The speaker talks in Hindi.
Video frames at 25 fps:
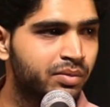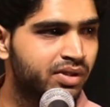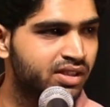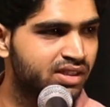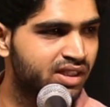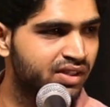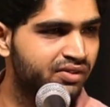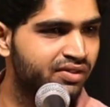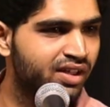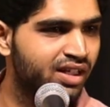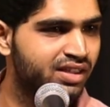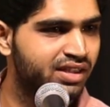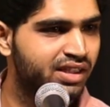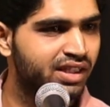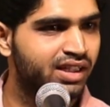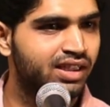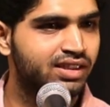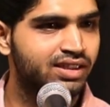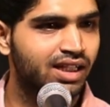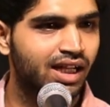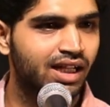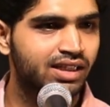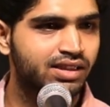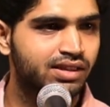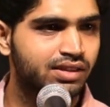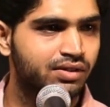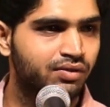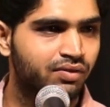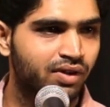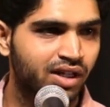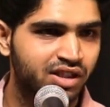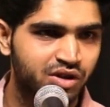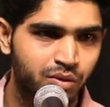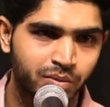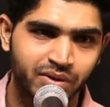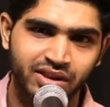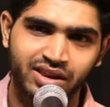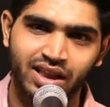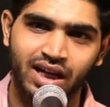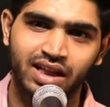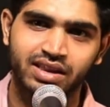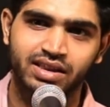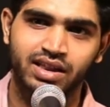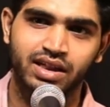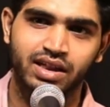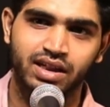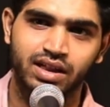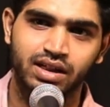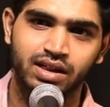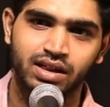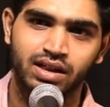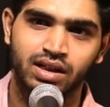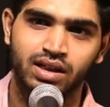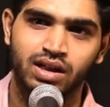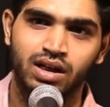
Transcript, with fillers: किसी व्यक्ति के साथ वक्त बिताते हैं